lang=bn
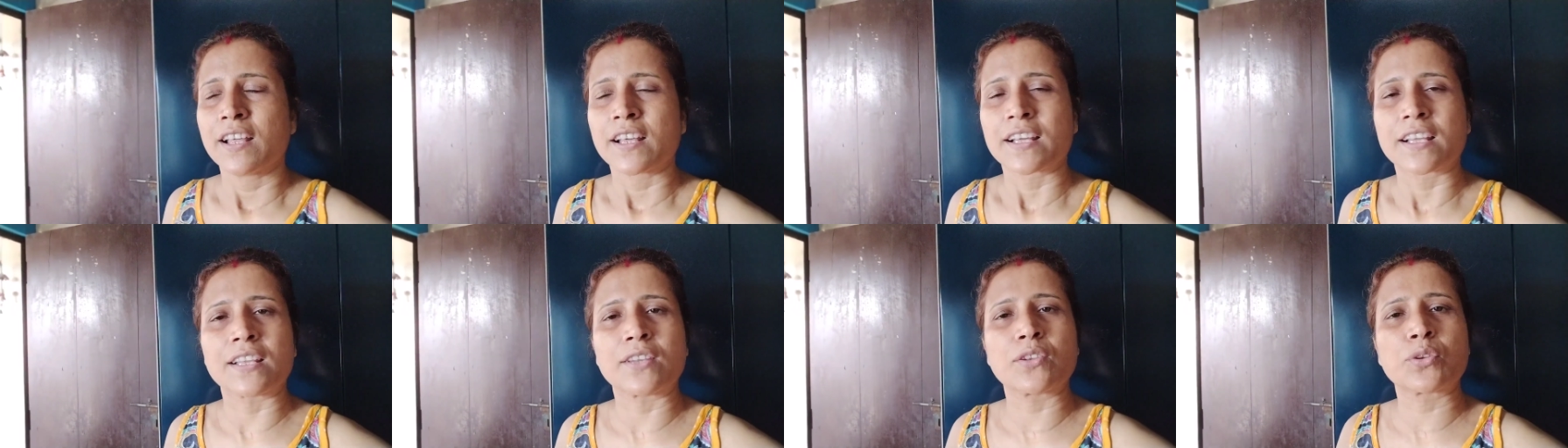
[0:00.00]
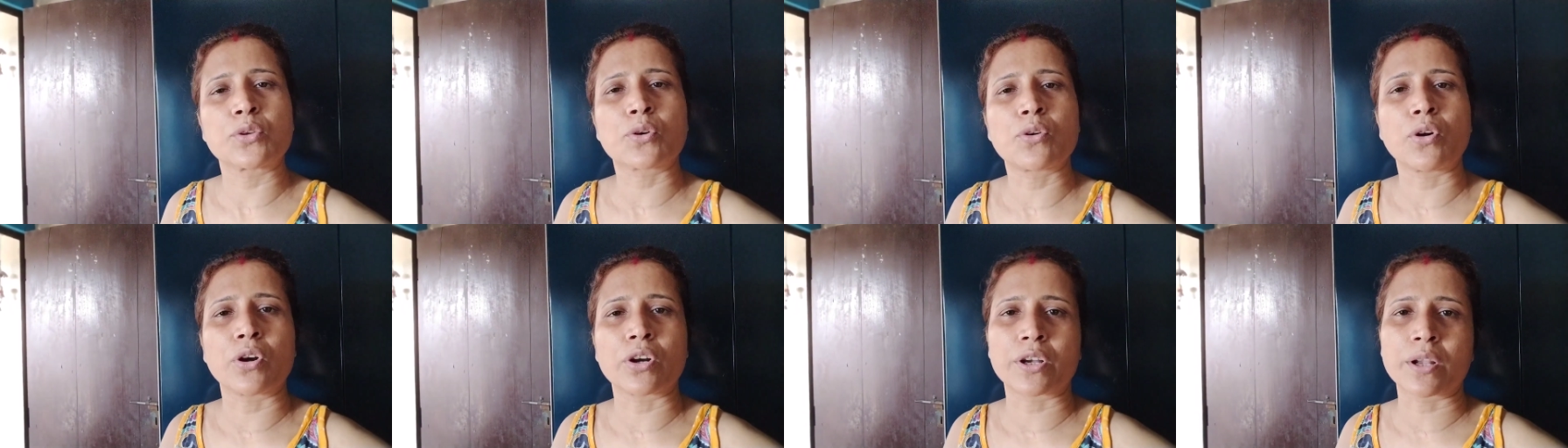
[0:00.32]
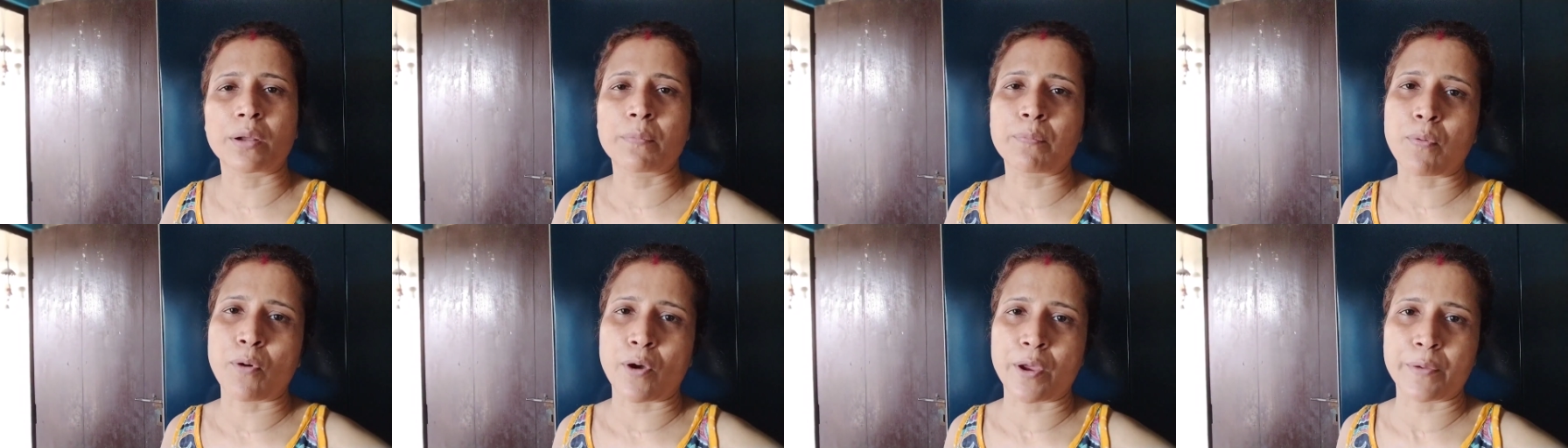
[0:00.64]
কিন্তু ঘরটা
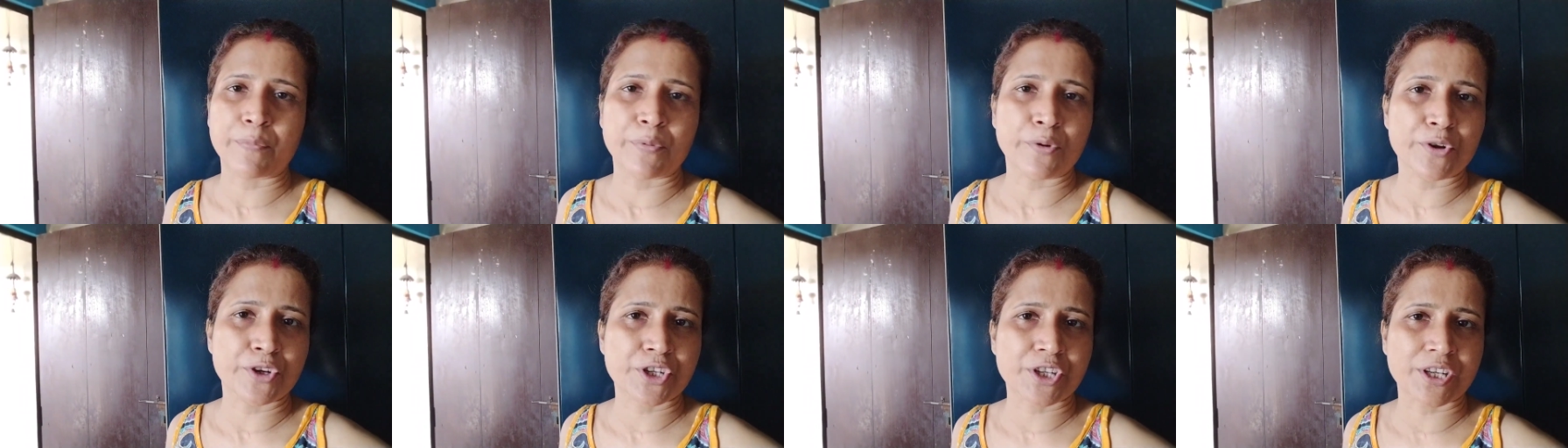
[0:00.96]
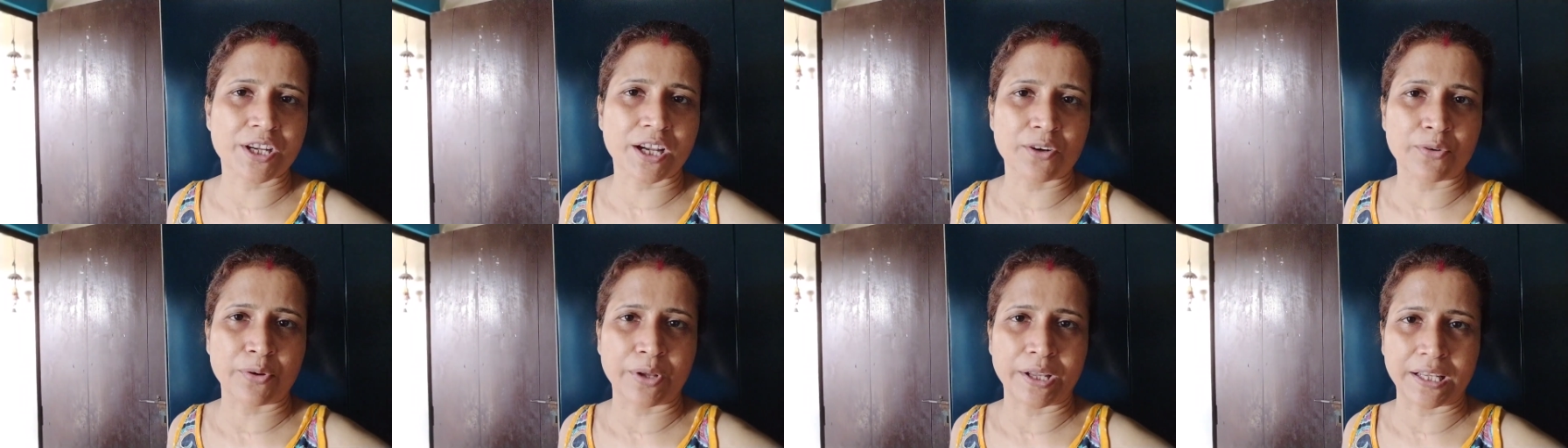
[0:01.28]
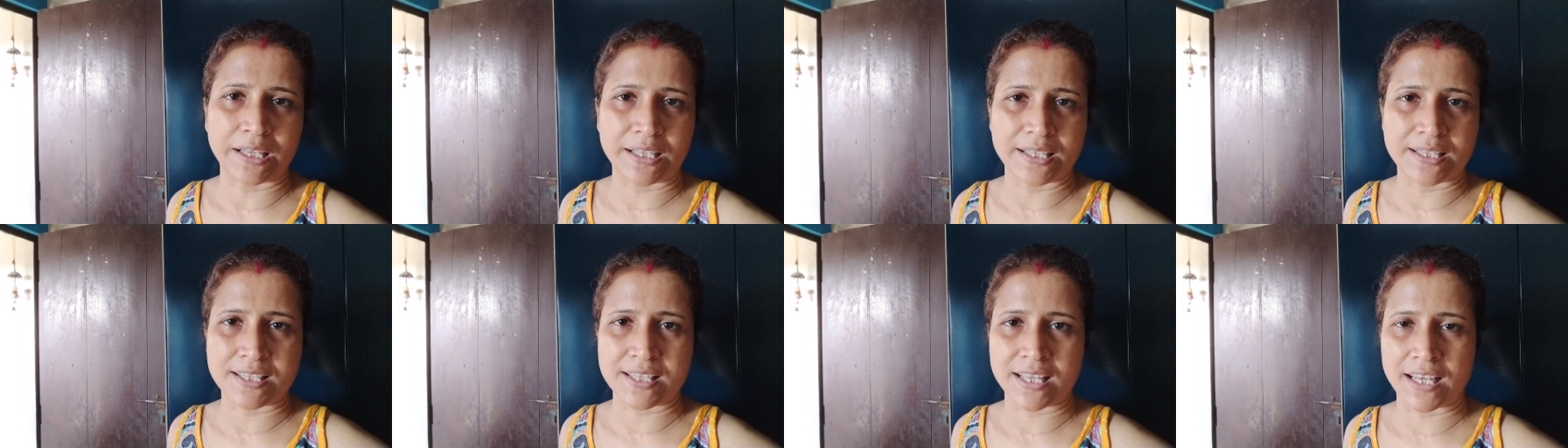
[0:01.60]
পয় পরিষ্কার হয়ে
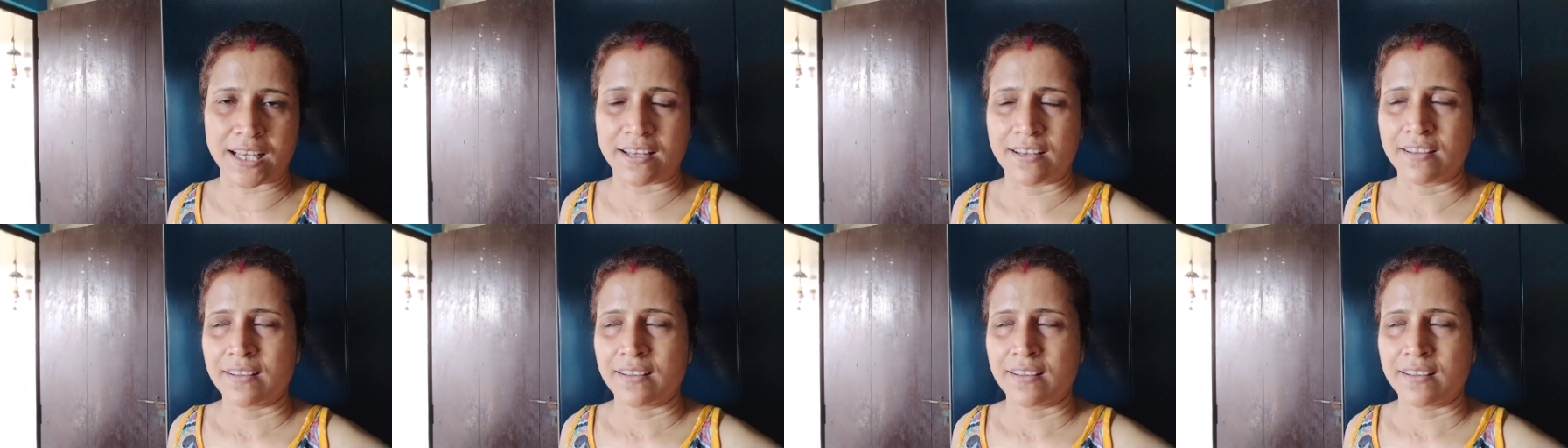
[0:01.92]
গেছে